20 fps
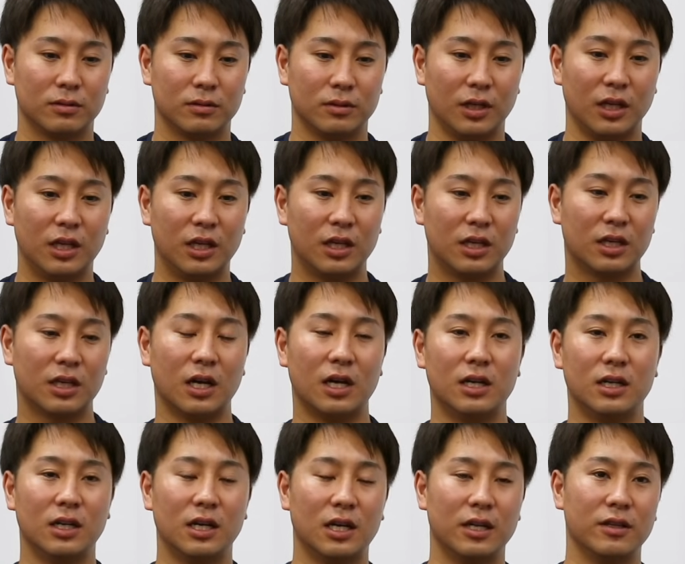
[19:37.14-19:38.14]
力
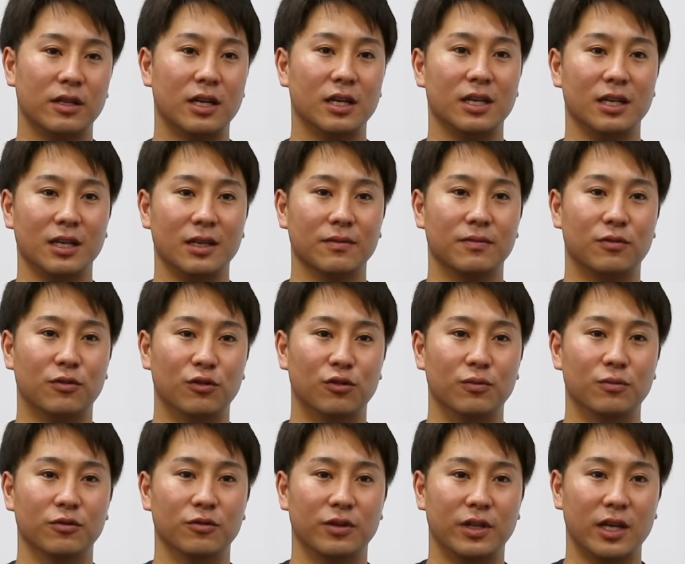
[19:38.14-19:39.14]
感がない
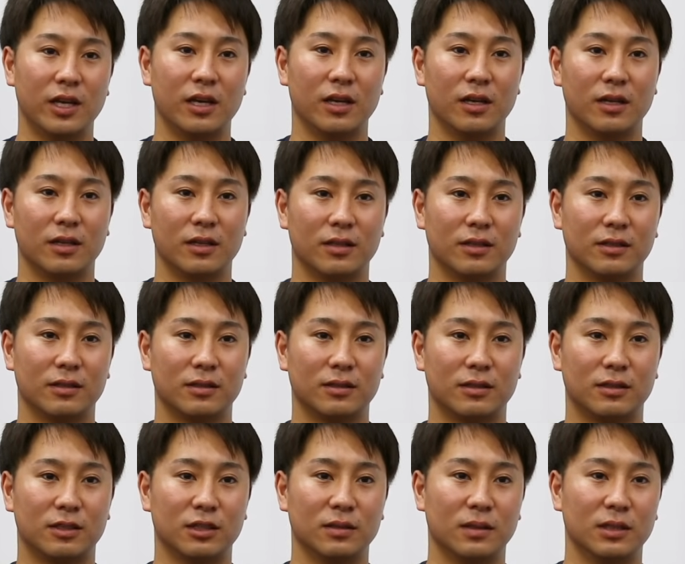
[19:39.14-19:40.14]
フォームで
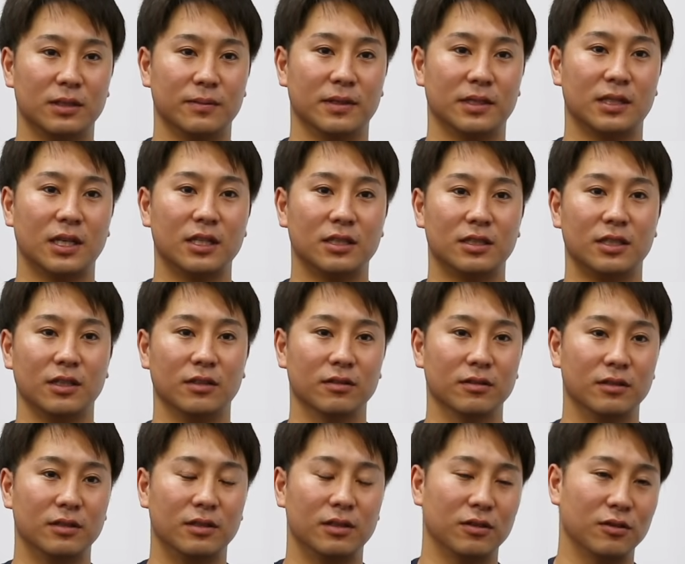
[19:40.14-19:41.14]
ズバズバ刺していくっ
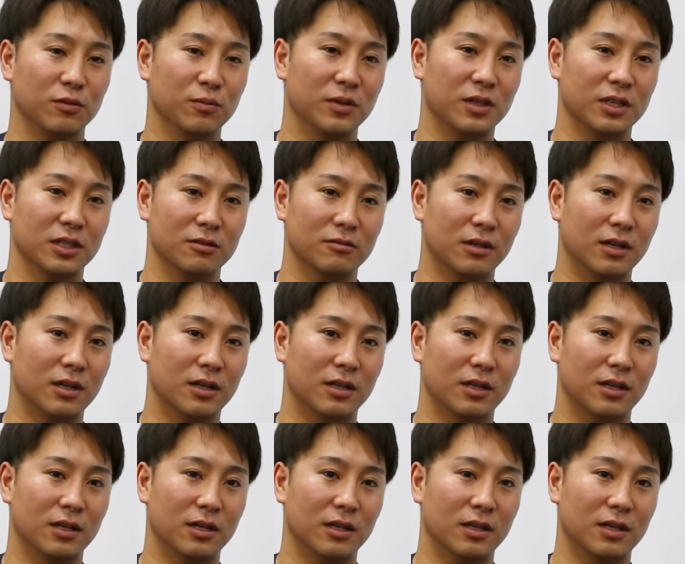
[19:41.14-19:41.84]
ていうイメージは